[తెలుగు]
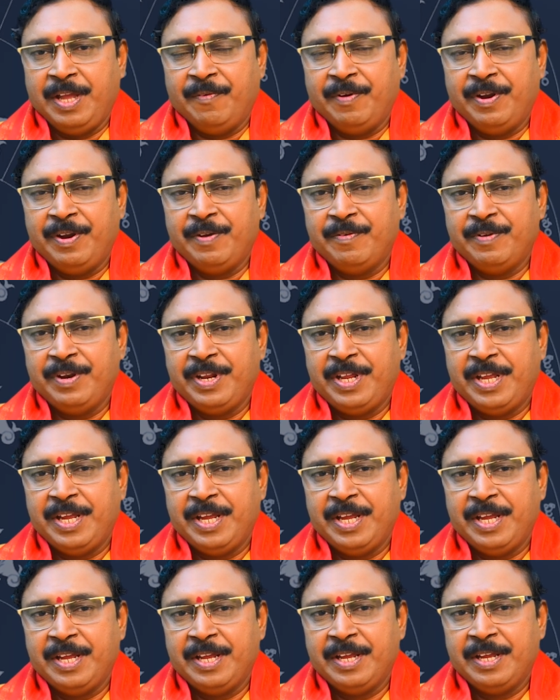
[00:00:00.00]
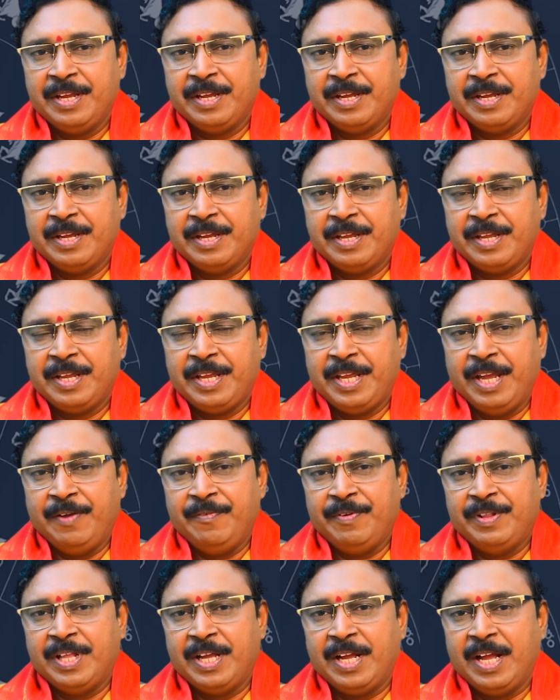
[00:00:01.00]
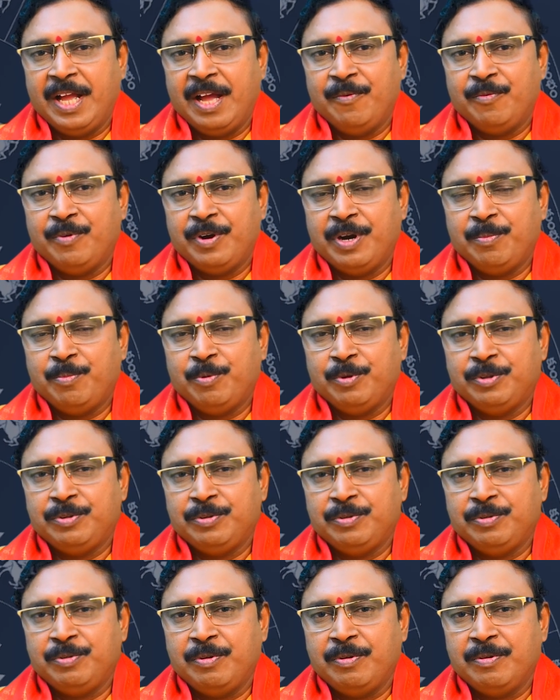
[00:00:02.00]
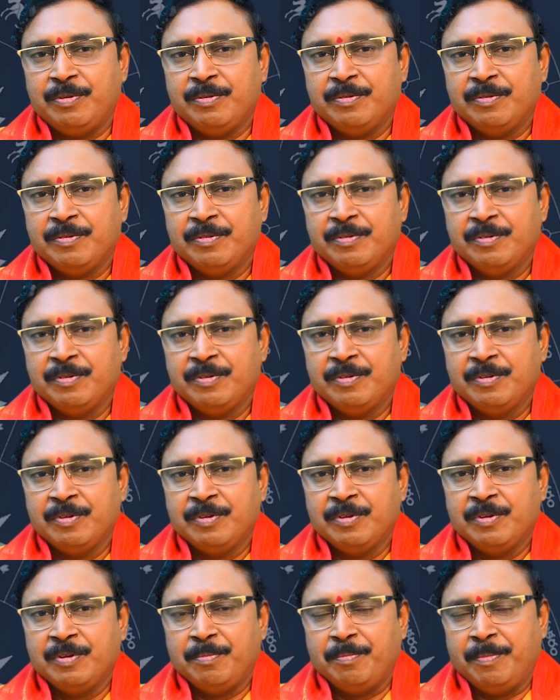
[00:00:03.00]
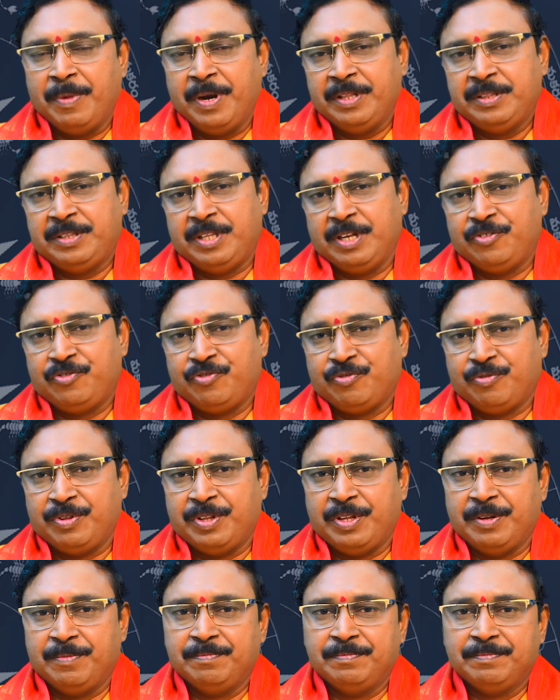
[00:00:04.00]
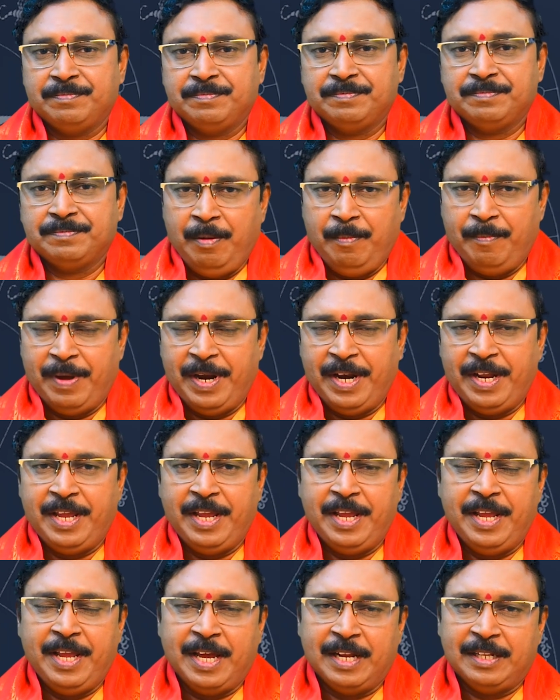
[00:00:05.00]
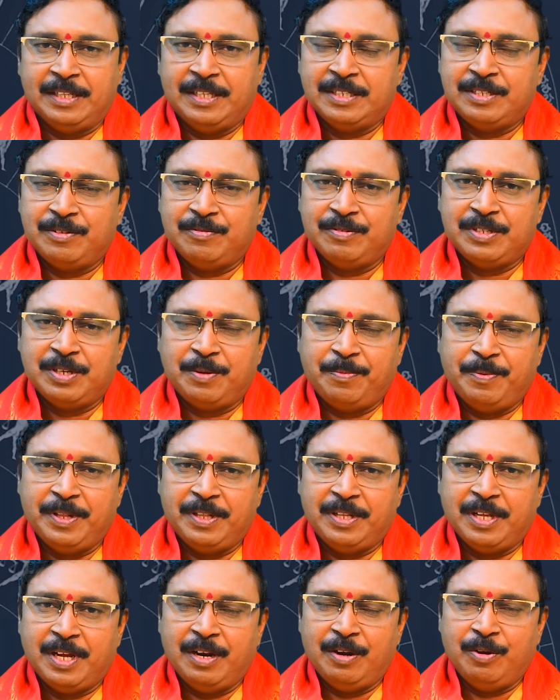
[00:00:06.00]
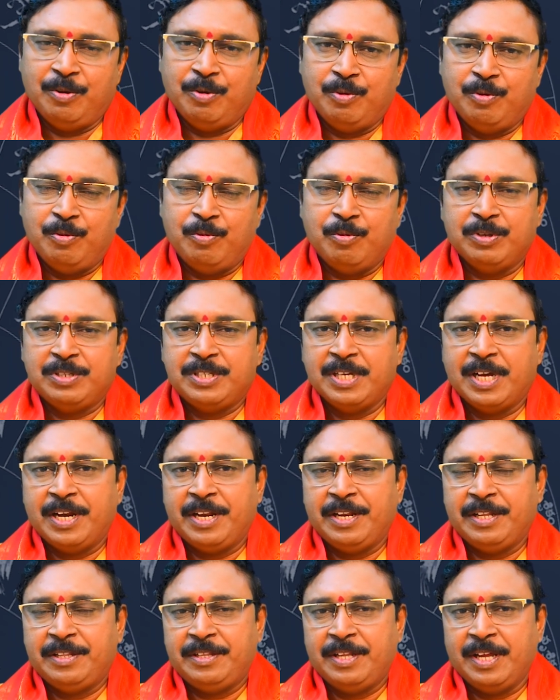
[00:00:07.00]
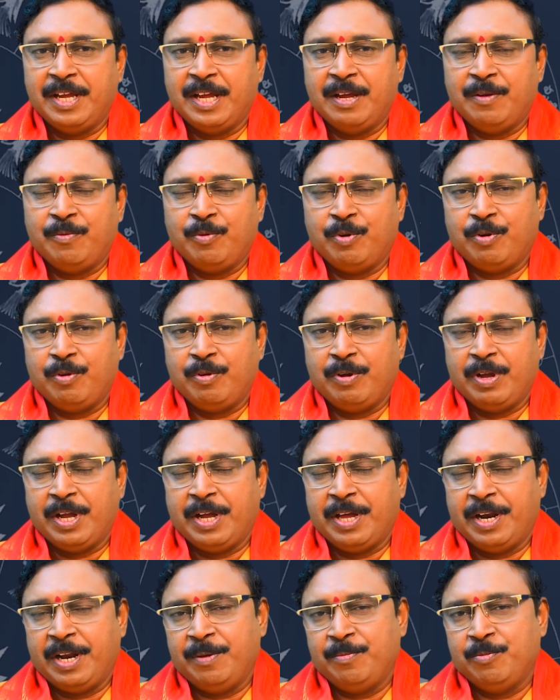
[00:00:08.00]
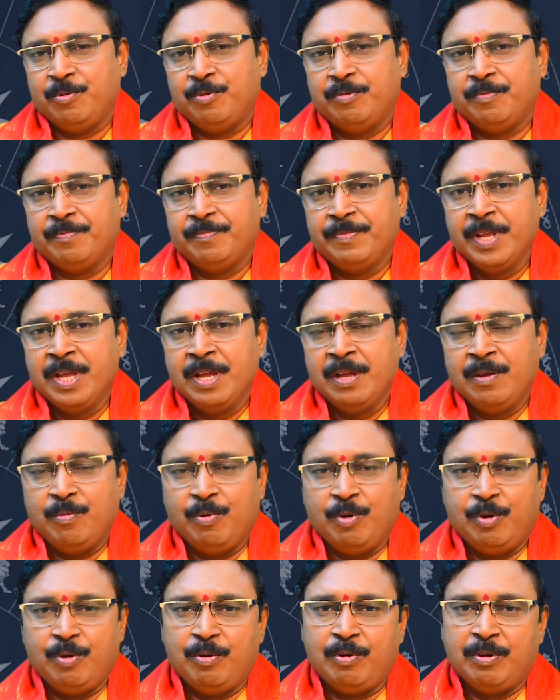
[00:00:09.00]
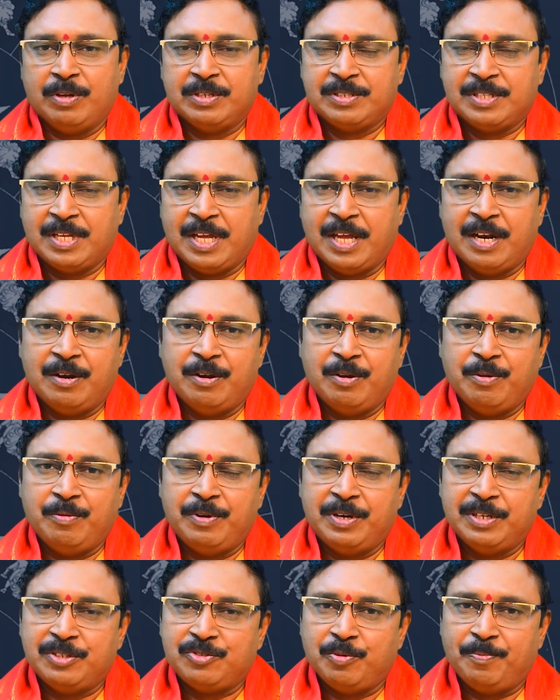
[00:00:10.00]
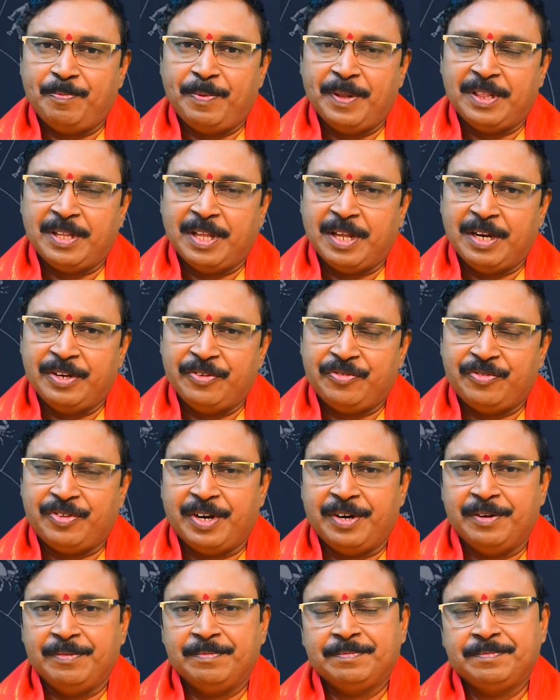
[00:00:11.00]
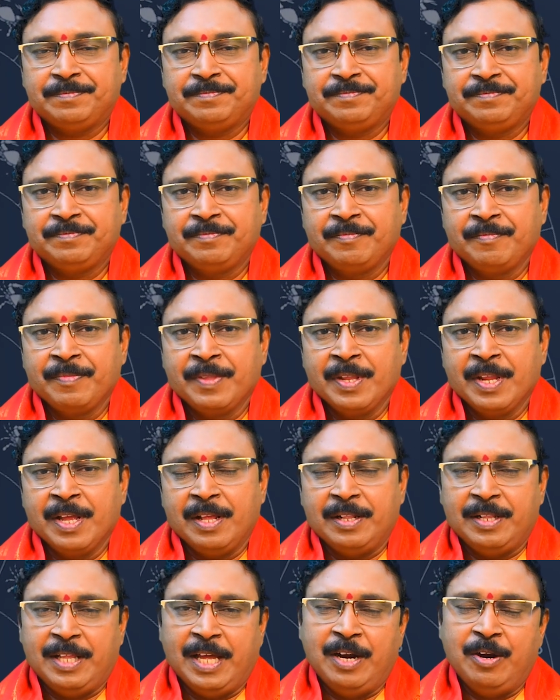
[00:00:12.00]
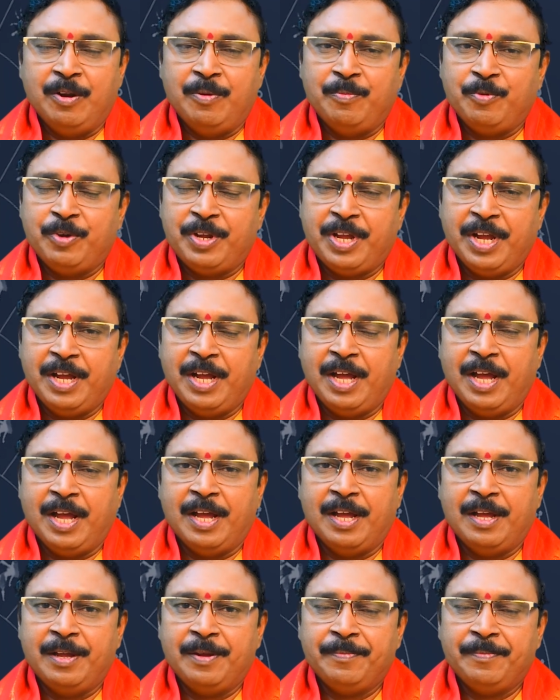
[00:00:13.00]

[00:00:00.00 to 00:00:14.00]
ఎవరెవరికి ఏ విధంగా ఉండబోతుందో మనం తెలుసుకుందాం మనకి ఈ అర్ధ సంవత్సర ఫలితాల్లో గోచారిత్య ఒక్కొక్క గ్రహము ఒక్కొక్క స్థానంలో ఉంటే సుఫలితాలను ఇస్తాడు దానిలో ముఖ్యంగా